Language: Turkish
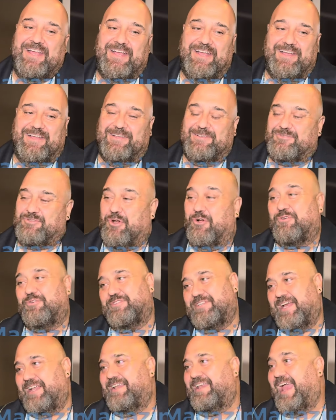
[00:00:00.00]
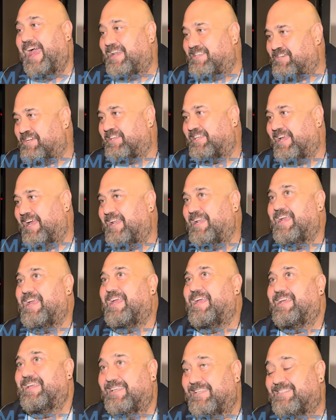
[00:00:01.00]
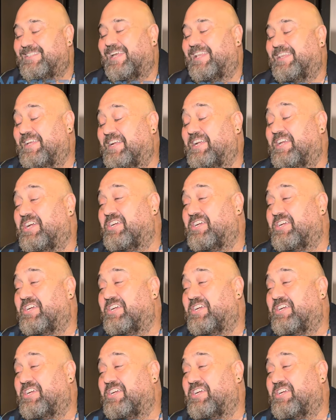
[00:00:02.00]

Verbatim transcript: Ee, çok güzel. Gerçekten insanlara